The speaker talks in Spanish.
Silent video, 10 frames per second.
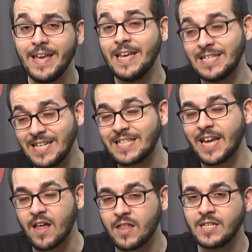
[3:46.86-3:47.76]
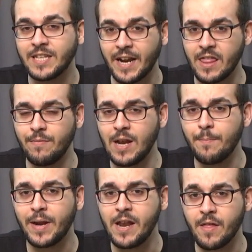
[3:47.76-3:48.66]
y si se hacen se recibirán
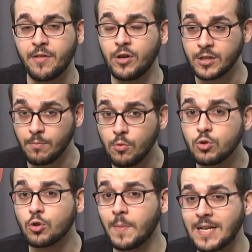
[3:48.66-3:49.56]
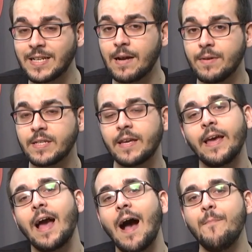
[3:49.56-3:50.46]
penalizaciones mucho más graves
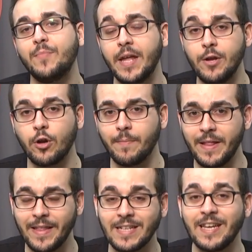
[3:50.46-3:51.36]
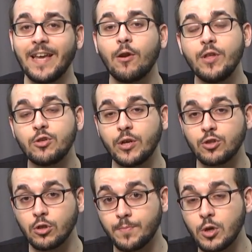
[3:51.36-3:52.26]
que anteriormente. Así que lo dicho, en
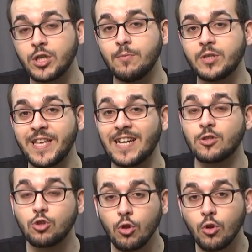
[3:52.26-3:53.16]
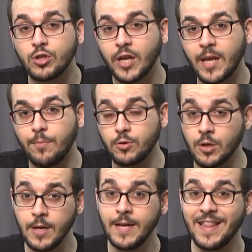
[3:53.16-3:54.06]
estos próximos días todos los equipos
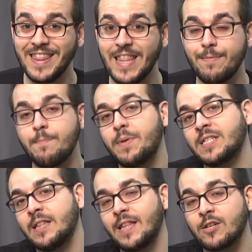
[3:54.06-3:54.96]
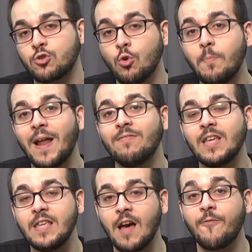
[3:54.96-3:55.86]
deben presentar su
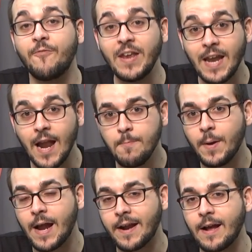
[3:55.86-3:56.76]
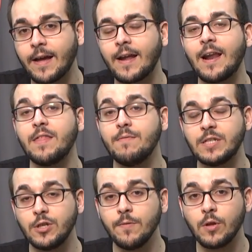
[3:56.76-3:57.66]
plantilla final para arrancar la
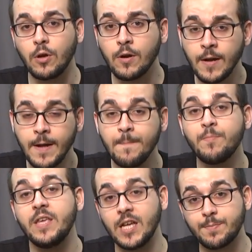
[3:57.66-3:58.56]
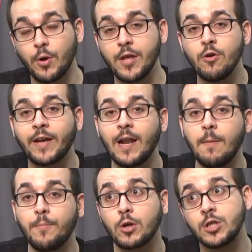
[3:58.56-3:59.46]
división de honor y es por ello que
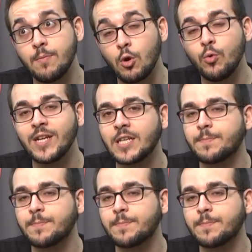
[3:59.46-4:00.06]
el próximo lunes